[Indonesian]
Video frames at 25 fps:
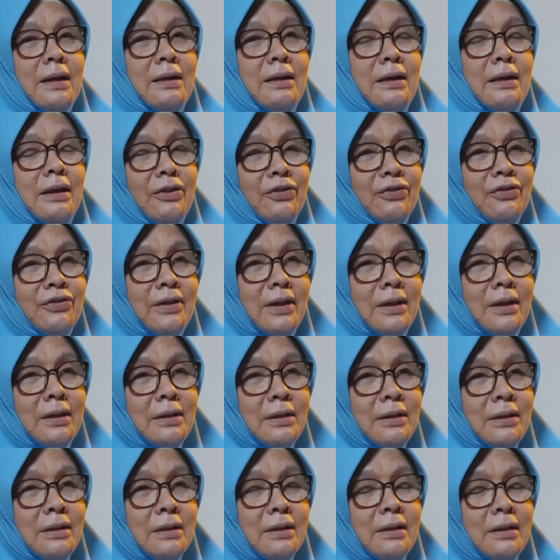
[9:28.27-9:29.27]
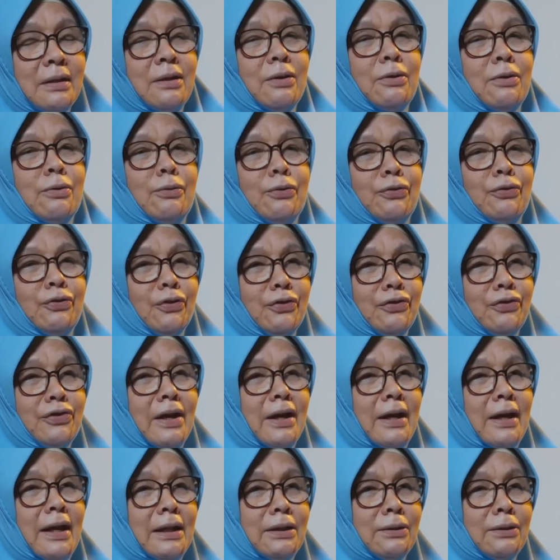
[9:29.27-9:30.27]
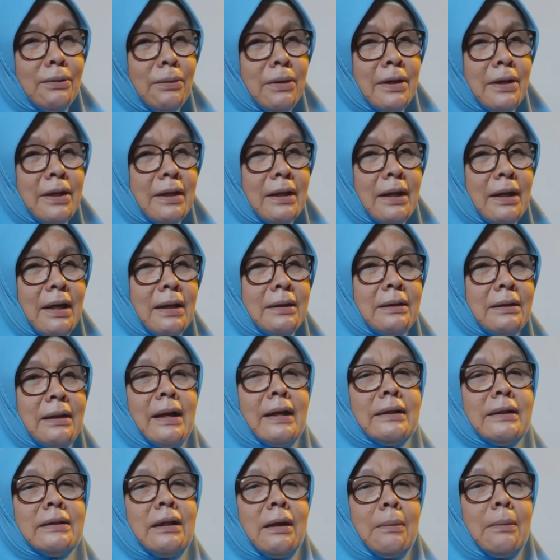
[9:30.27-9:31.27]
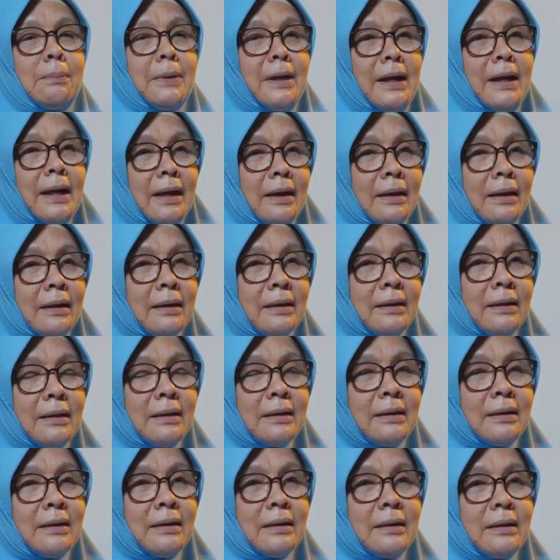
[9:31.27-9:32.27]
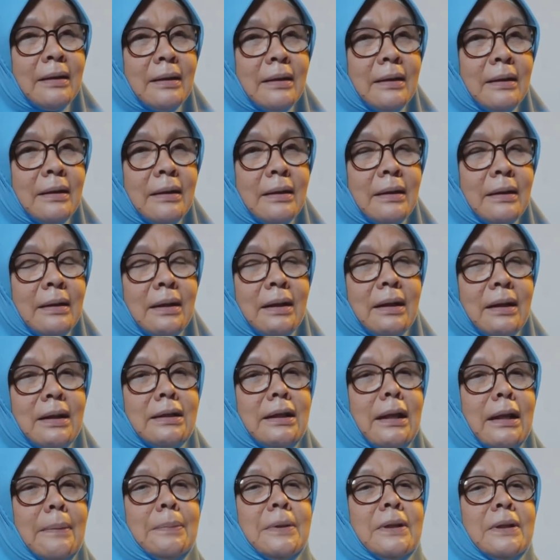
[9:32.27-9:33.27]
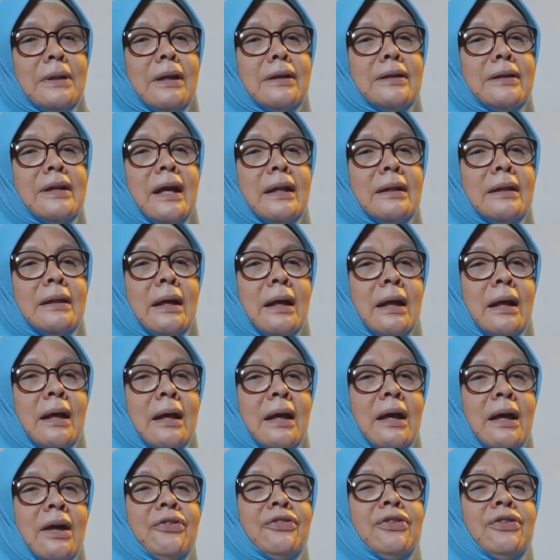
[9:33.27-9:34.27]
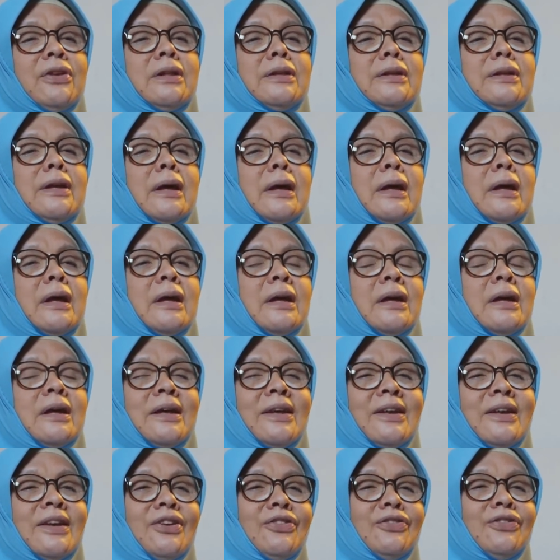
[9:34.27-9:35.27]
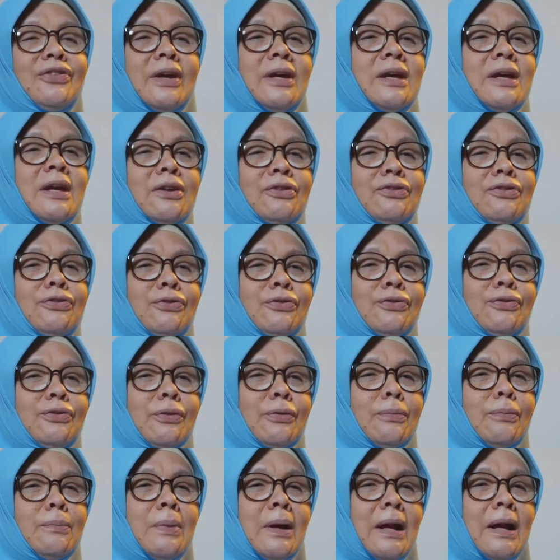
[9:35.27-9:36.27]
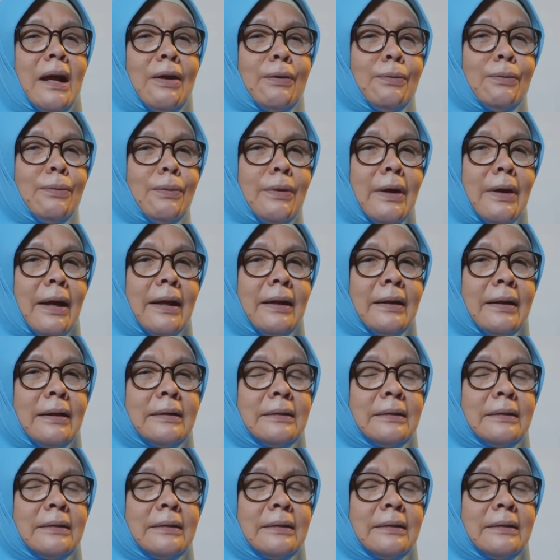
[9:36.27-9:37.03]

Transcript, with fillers: Kristen khususnya Katolik adalah yang terbenar. Tapi ternyata hasilnya saya justru meragukan.